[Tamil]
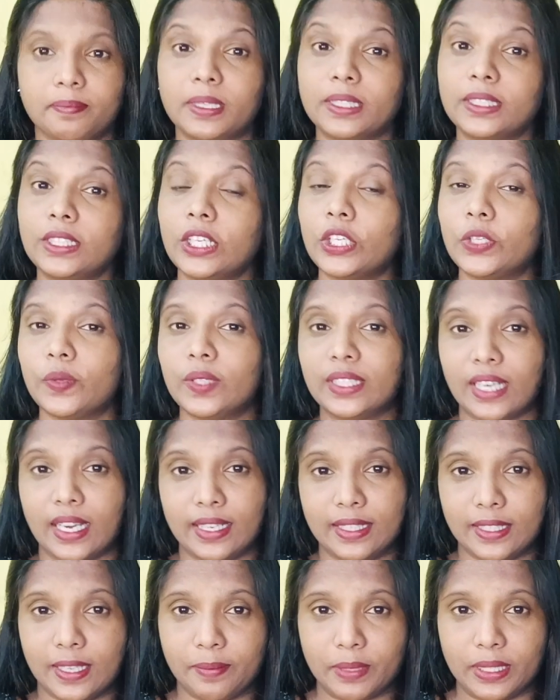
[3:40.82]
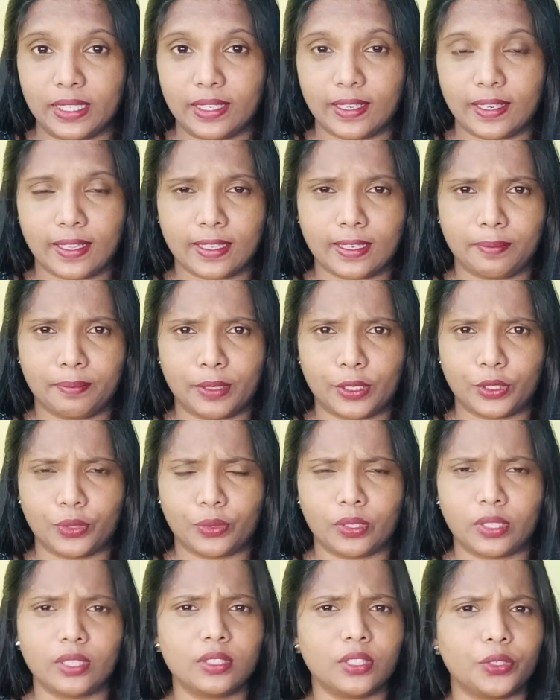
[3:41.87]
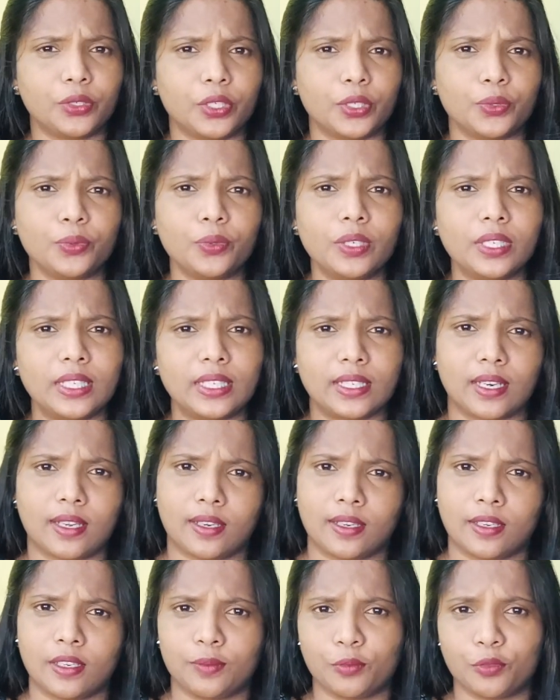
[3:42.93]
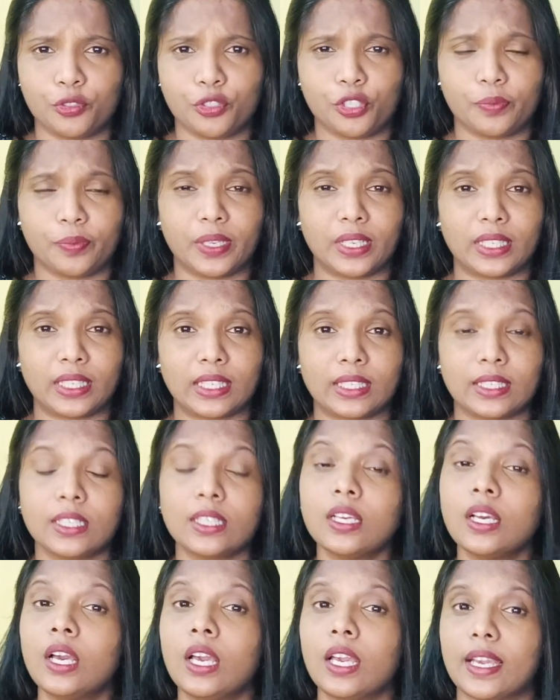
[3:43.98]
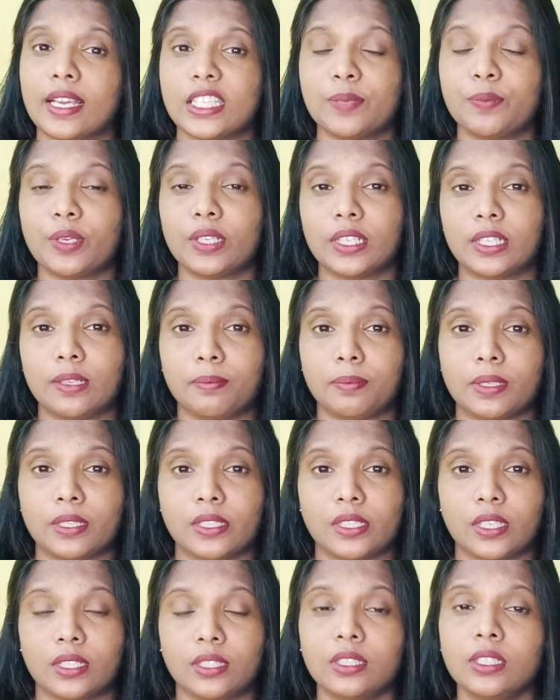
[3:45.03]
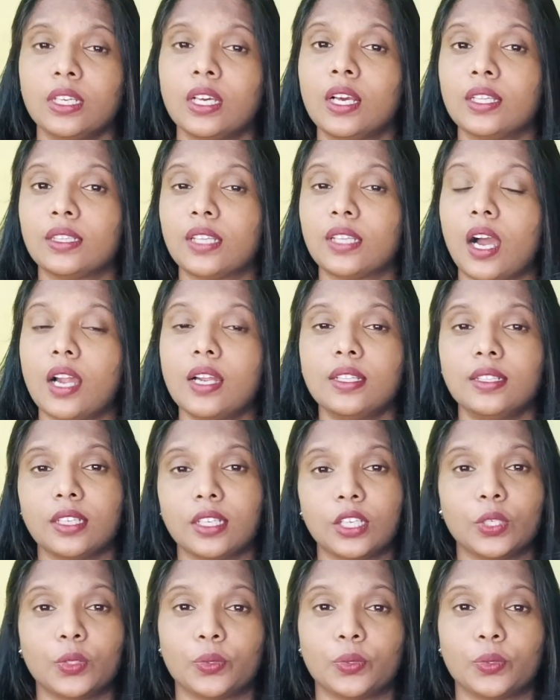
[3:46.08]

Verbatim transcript: மற்ற இருபத்தி ஐந்தாம் அதிகாரத்தில் பார்த்தோன்னா தன்னுடைய ஊழியக்காரர்கள் மூன்று பேர்கிட்ட எஜமான் என்ன பண்ணுறாரு தாளந்துகளை